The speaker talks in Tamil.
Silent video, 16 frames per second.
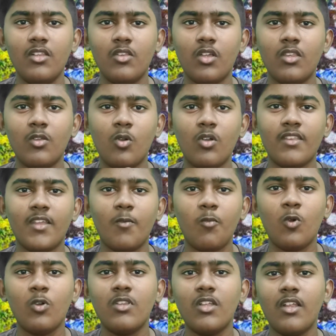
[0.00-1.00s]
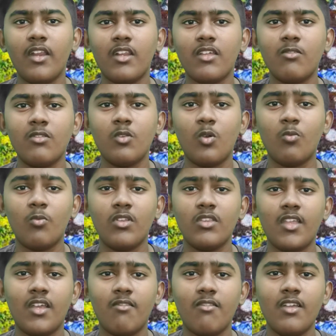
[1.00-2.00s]
ஸோ அதுக்கு உங்கள் சப்போர்ட் தான் எனக்கு வந்து ரொம்ப
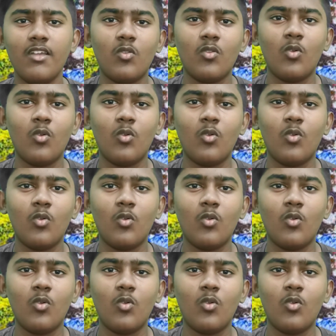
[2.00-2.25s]
தேவை